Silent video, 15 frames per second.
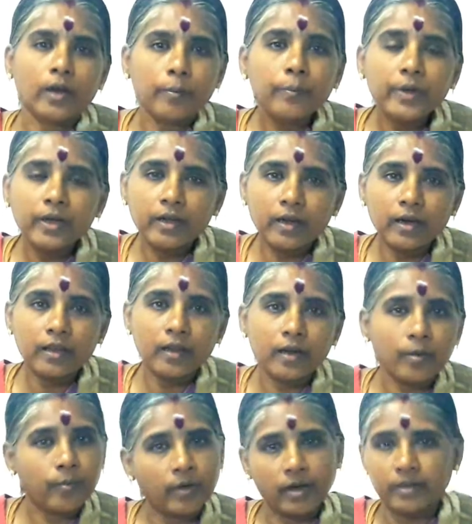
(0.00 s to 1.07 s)
நம்பிக்கையில் தான்
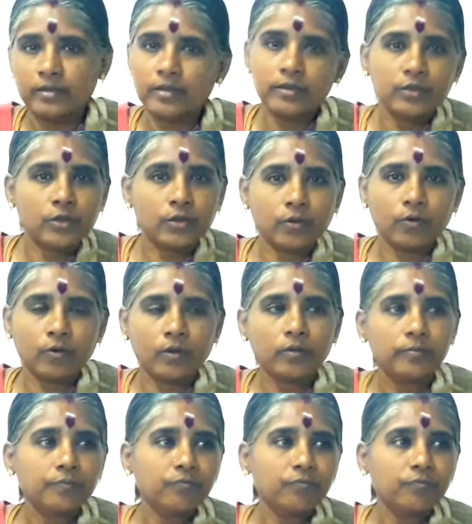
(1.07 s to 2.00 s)
நம்ம எல்லாம் செஞ்சிட்ருக்கோம்